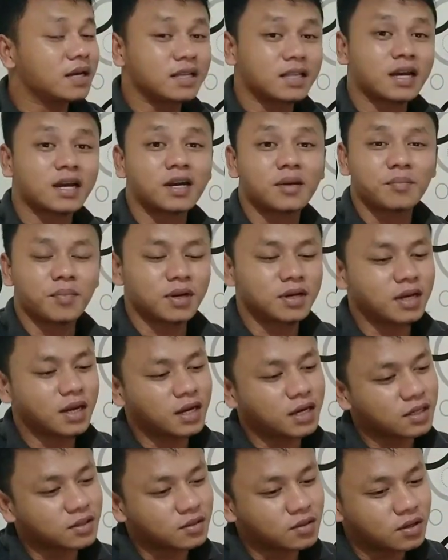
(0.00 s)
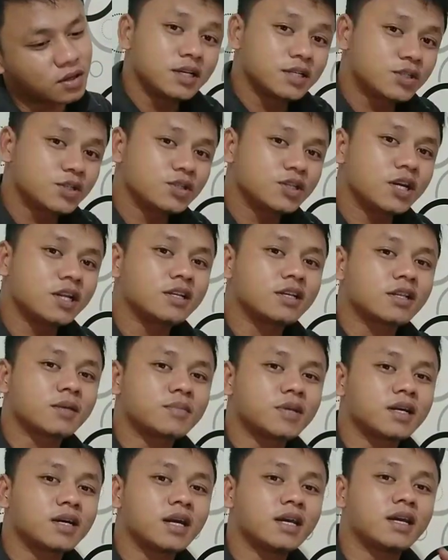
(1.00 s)
kita ke depannya gitu. So jadi tetap
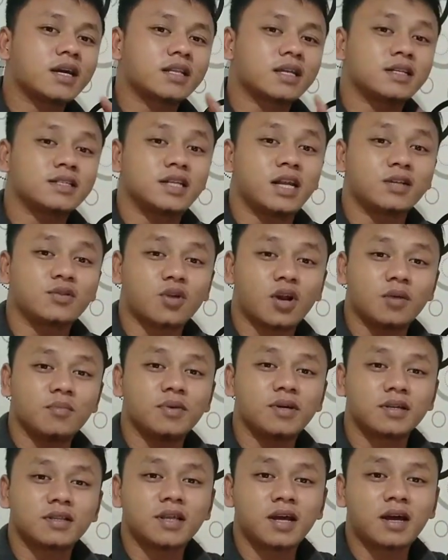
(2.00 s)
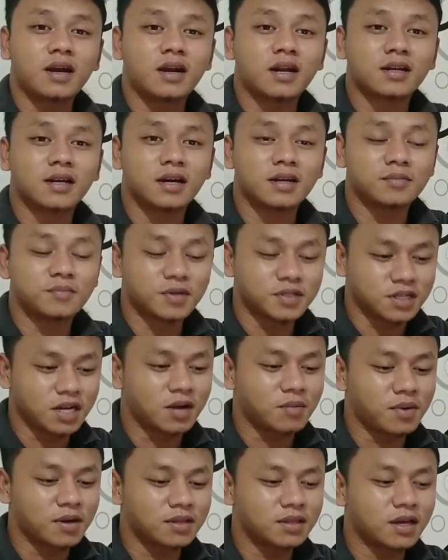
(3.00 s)
jaga ikatan silaturahmi kita, eratkan
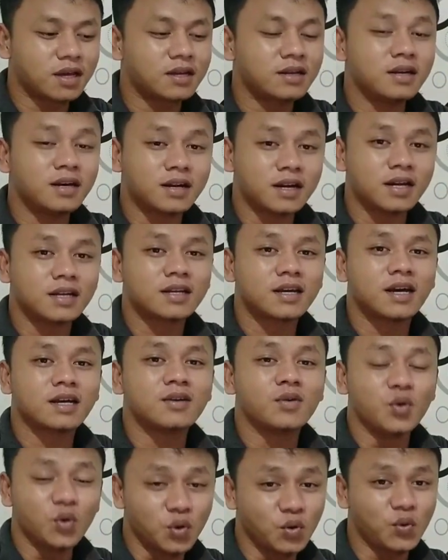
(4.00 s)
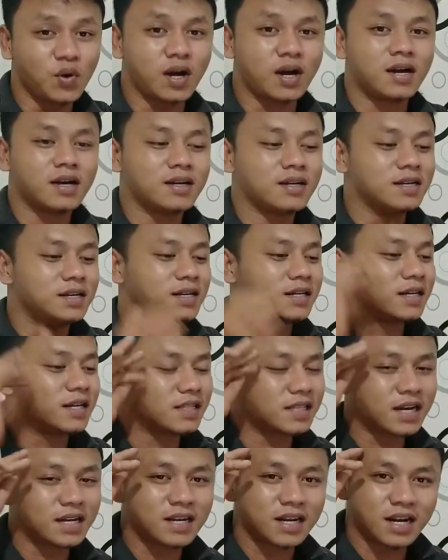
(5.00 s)
persahabatan, eratkan ukhuwah.
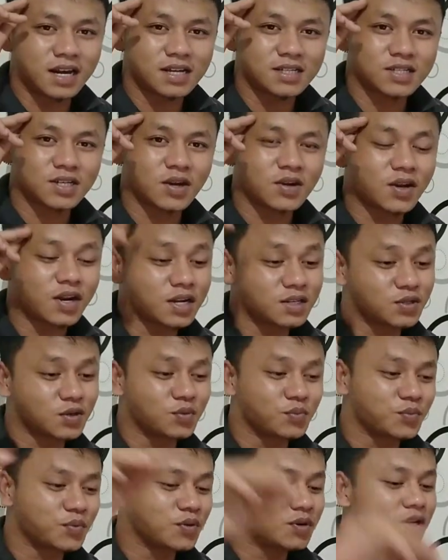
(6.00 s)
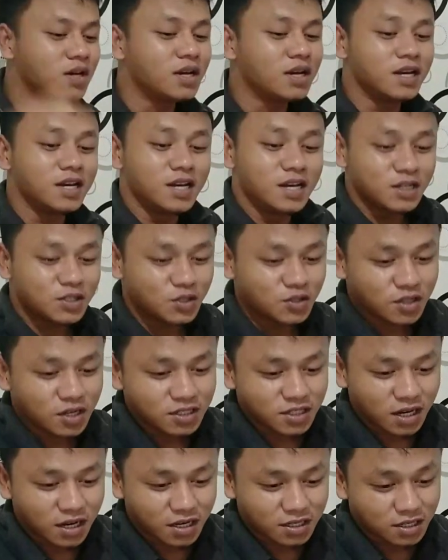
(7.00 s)
Kita adalah saudara serumpun. So jadi
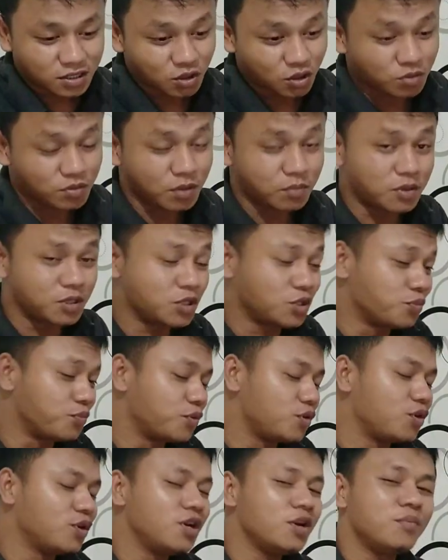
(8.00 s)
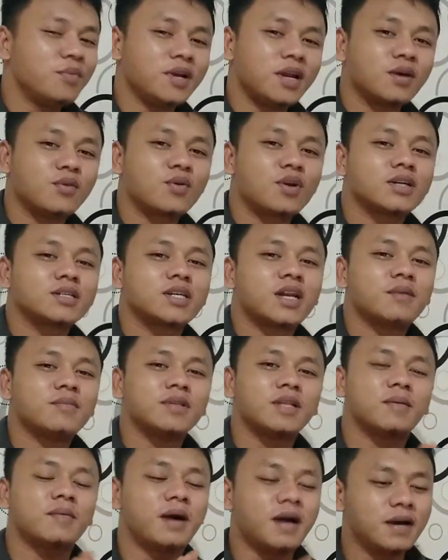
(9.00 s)
saya rasa cukup sampai di sini video ini lebih dan kurang salam
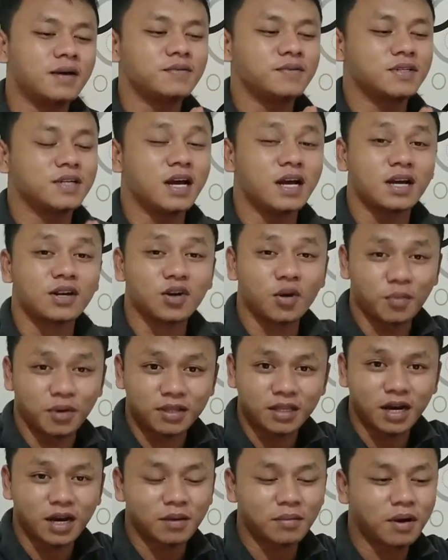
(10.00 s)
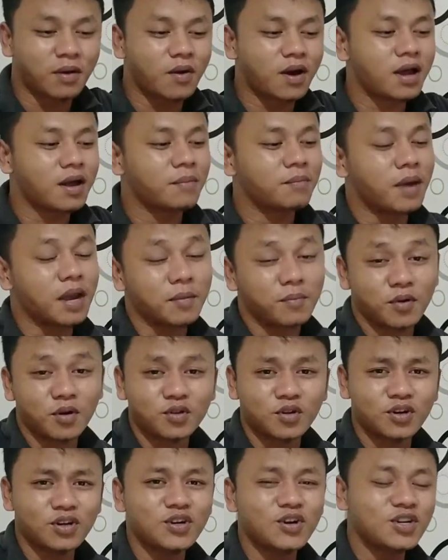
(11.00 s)
minta maaf. Silahkan komentar di bawah baik
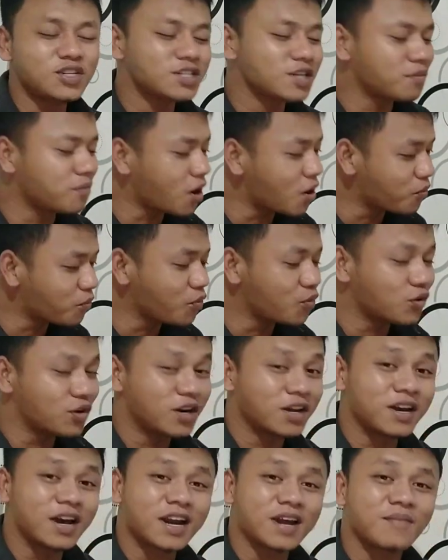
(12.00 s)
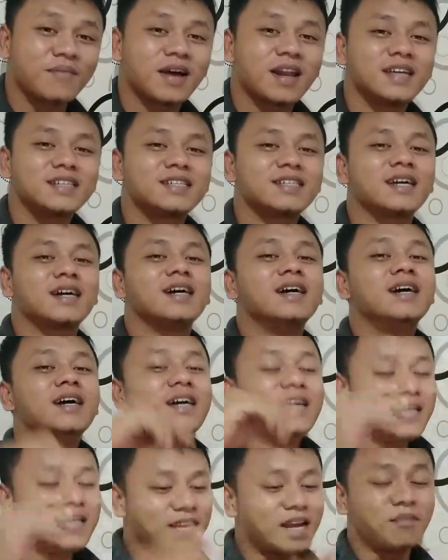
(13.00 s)
penonton Indonesia maupun negara Malaysia.
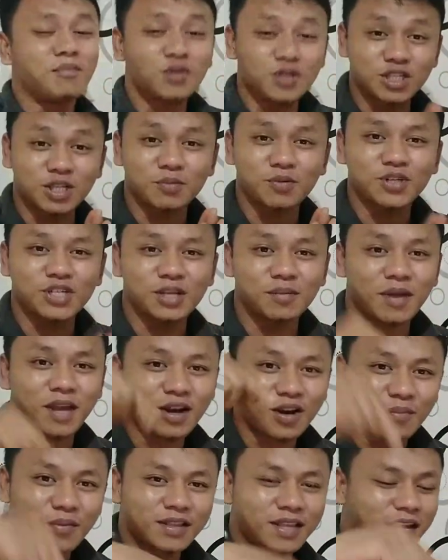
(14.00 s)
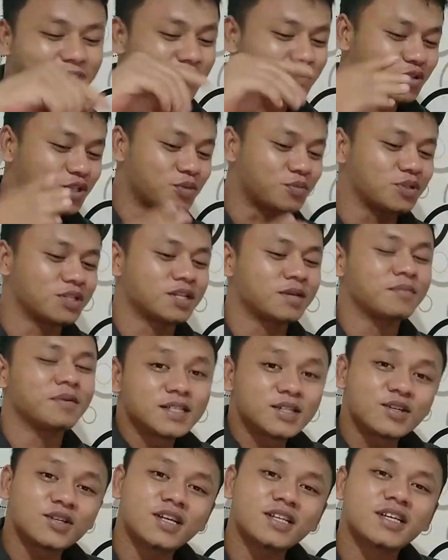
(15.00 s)
Yang positif-positif ya komentar yang positif-positif.
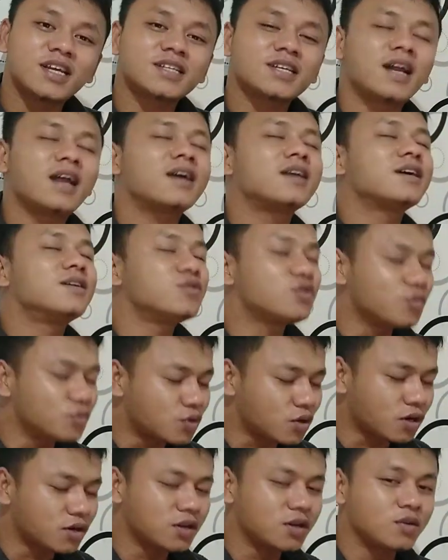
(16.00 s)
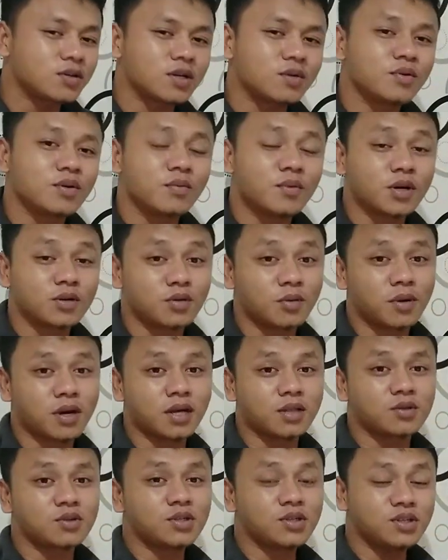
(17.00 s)
So jadi saya salah untuk mundurkan diri. Wassalamualaikum warahmatullahi
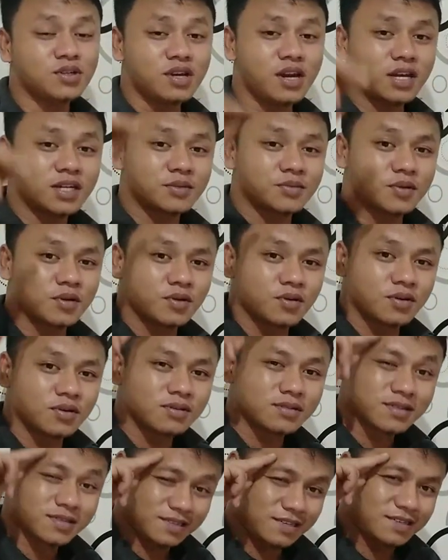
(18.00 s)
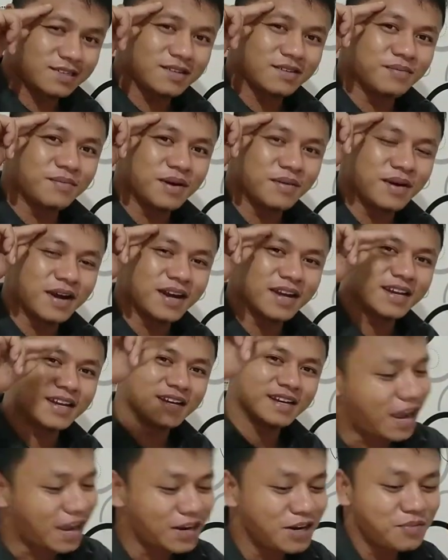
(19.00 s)
wabarakatuh. See you the next video. Bye bye.
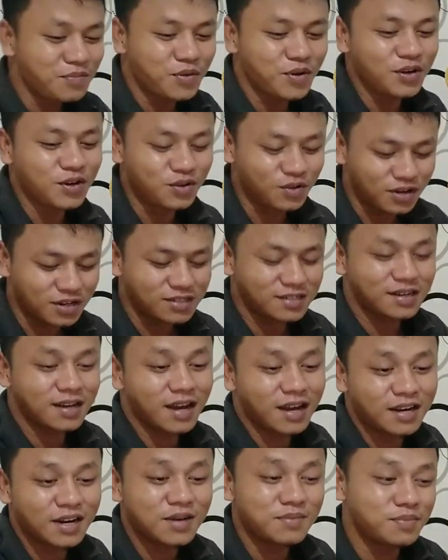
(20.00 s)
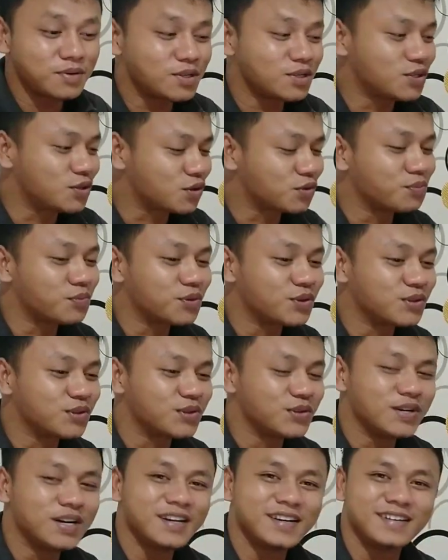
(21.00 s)
I love you Indonesia, I love you
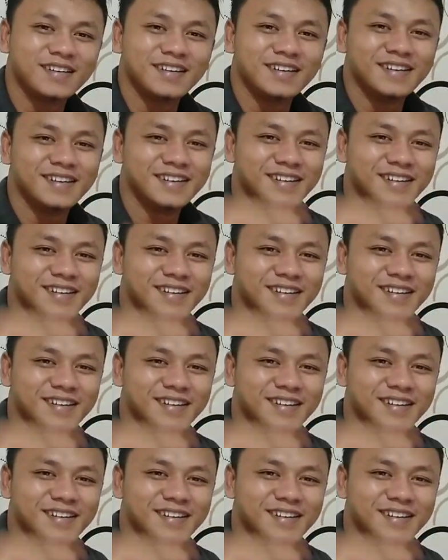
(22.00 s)
serumpunku.